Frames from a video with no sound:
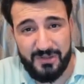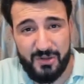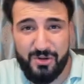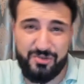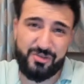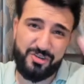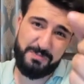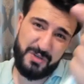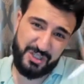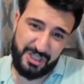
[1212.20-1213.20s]

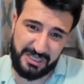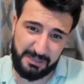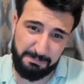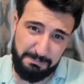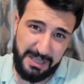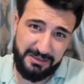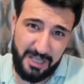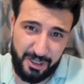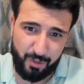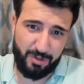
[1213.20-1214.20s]
Küçücük bir şirket. Ben
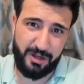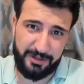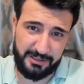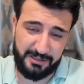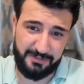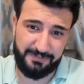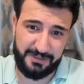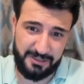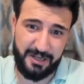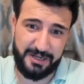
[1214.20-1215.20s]
daha çok kar,
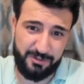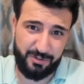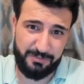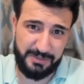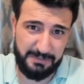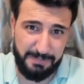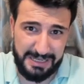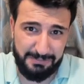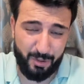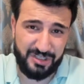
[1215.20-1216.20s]
kar ediyorum. Yani
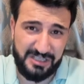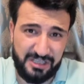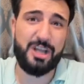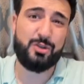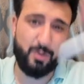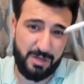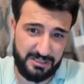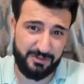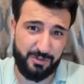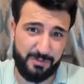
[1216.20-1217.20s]
ben borsada daha çok
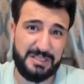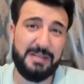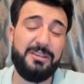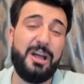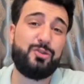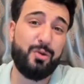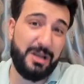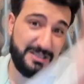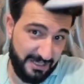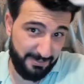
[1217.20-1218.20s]
kazanıyorum. Sen daha çok
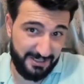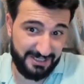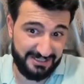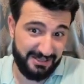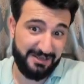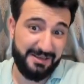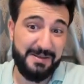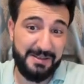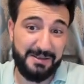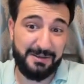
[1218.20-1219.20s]
kazanabilirsin yani
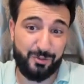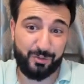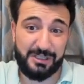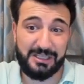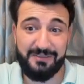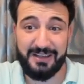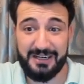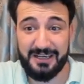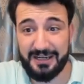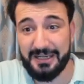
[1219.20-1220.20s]
şuradaki
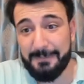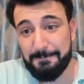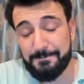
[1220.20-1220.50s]
verilerle.